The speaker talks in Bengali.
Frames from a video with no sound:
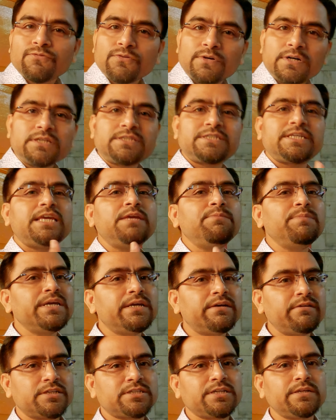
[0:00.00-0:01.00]
ফার্স্ট
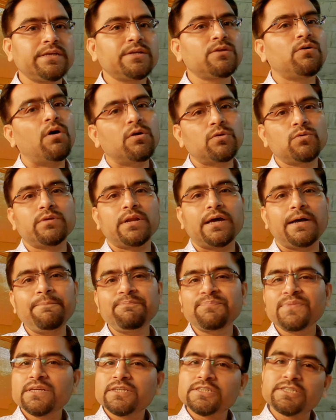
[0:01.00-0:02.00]
ইমিগ্রেশনের ঘটনা
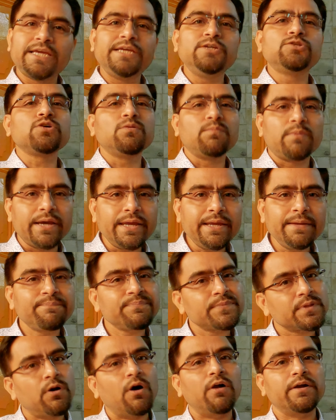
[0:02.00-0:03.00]
সেই সময়
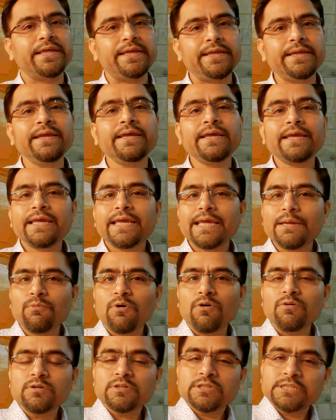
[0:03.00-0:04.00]
ঘটে
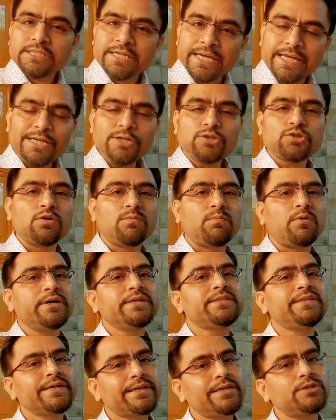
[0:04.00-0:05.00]
এবং সেই
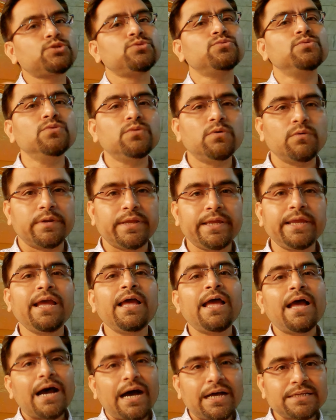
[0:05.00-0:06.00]
সময় থেকে শুরু করে
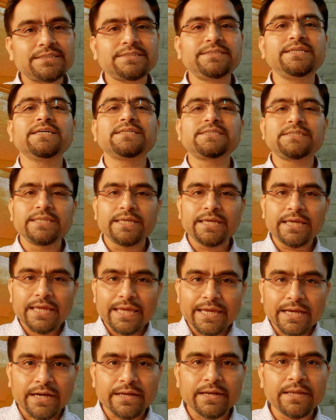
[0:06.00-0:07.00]
আস্তে আস্তে
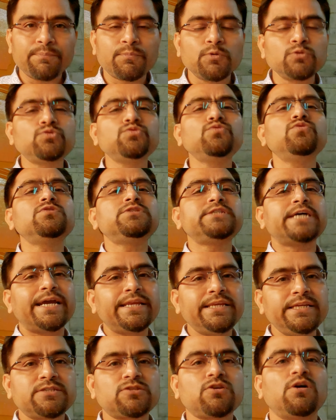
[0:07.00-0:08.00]
এখানে প্রচুর
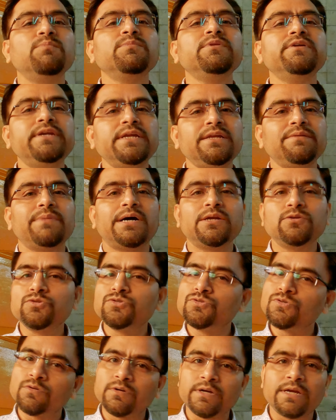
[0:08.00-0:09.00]
চাইনিজ কমিউনিটির
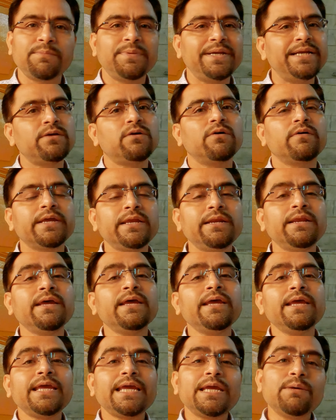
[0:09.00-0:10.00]
মানুষজনরা ভিড় করেন
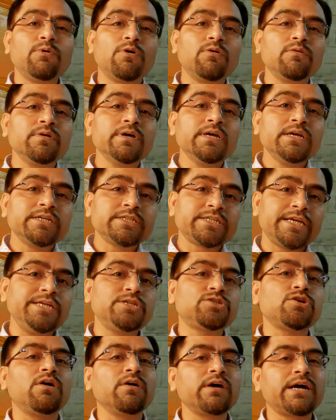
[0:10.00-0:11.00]
এবং
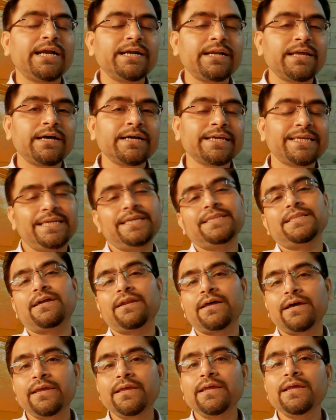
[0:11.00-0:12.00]
সেই সংখ্যাটা গিয়ে
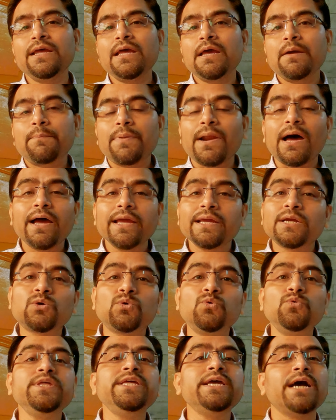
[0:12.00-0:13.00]
দাঁড়ায় প্রায়
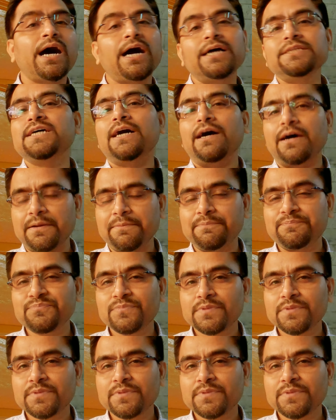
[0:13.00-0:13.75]
কুড়ি হাজার